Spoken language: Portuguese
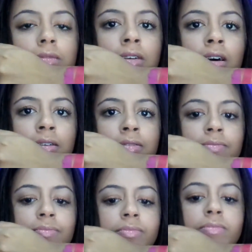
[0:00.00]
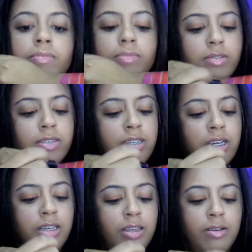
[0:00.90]
Ó. Esse
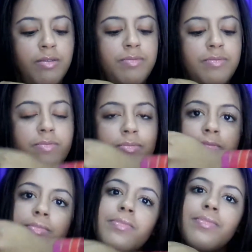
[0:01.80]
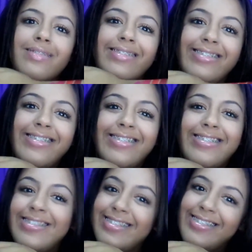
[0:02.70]
aqui, ó.
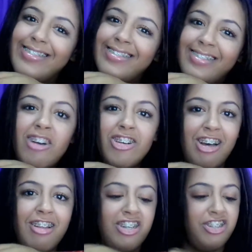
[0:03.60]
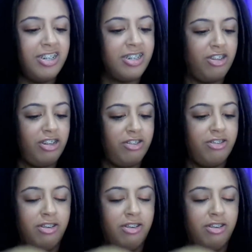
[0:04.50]
Tá gostando das dicas, gente?